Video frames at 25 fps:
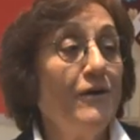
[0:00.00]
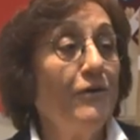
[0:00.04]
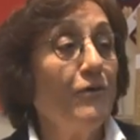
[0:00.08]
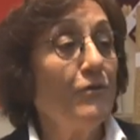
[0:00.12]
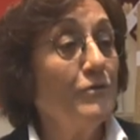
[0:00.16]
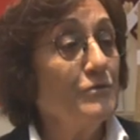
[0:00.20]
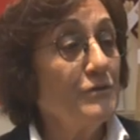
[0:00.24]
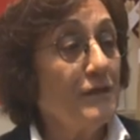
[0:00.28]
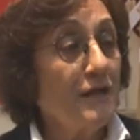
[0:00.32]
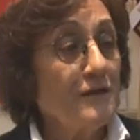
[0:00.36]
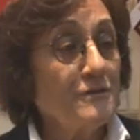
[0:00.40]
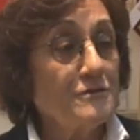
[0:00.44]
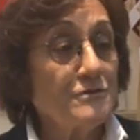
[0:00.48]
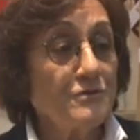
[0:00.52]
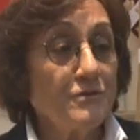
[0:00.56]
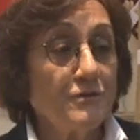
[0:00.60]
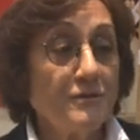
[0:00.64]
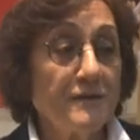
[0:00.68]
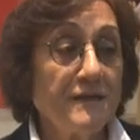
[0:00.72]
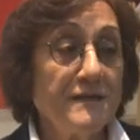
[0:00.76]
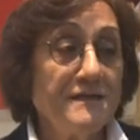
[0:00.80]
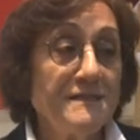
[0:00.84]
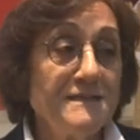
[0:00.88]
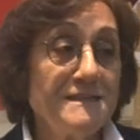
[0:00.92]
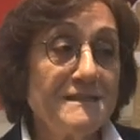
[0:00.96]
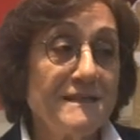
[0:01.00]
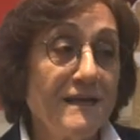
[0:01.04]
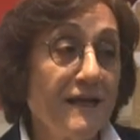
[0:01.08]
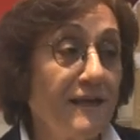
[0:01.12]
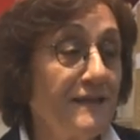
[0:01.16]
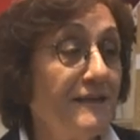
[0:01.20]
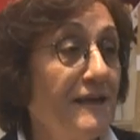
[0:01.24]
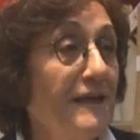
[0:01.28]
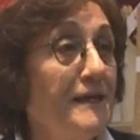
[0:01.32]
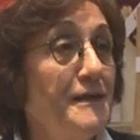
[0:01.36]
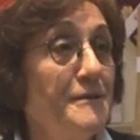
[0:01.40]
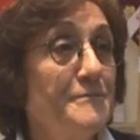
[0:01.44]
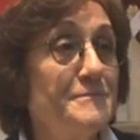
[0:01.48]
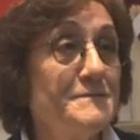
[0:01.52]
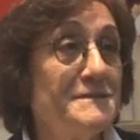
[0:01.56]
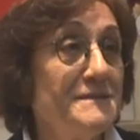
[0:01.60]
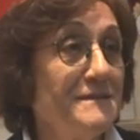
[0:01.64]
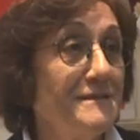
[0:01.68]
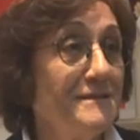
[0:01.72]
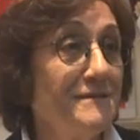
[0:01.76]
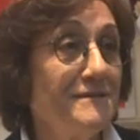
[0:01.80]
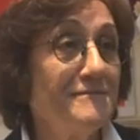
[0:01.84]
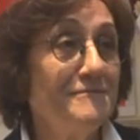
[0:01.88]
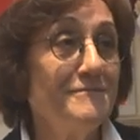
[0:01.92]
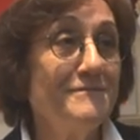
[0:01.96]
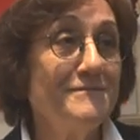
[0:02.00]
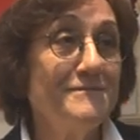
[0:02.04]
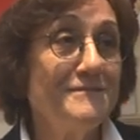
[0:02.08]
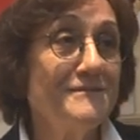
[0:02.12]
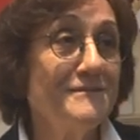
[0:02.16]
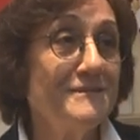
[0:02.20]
Ondan sonra inşallah hepsinin